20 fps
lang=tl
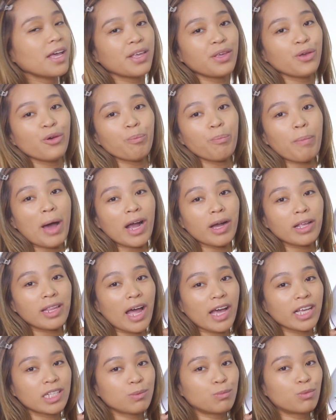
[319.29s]
Yung
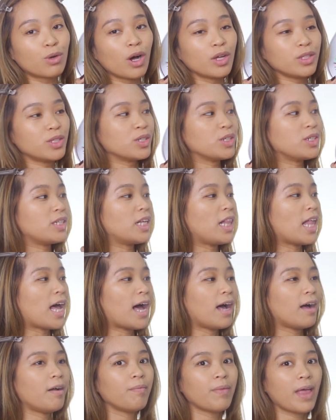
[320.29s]
Paradise Bronzer
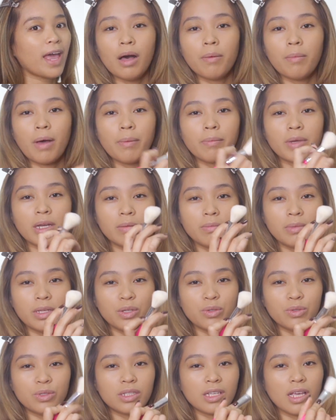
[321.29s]
nila, um, I'm gonna be
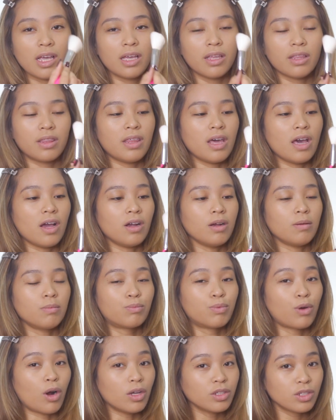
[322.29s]
using
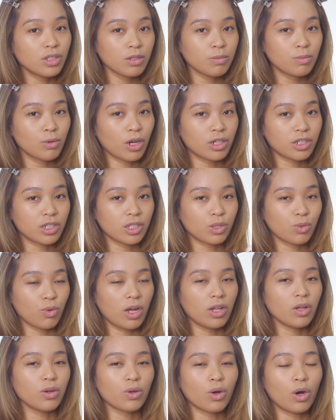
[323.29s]
their bronzer brush as
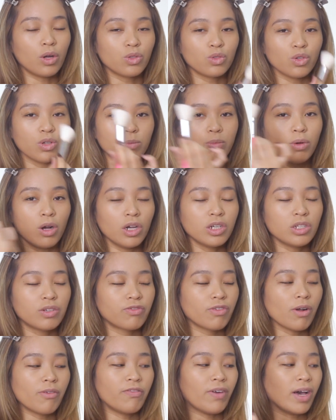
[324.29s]
well or contour brush
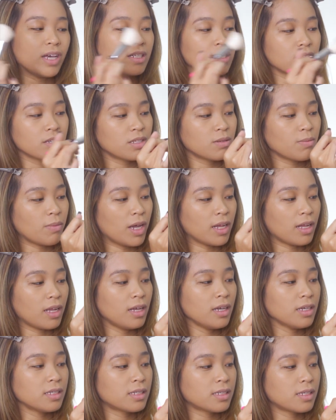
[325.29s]
from Vice
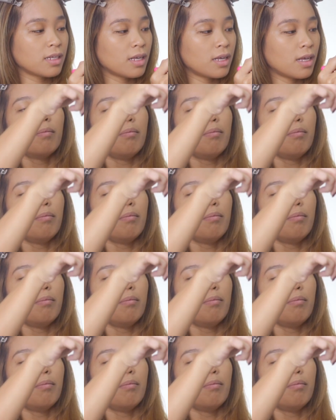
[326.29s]
Cosmetics.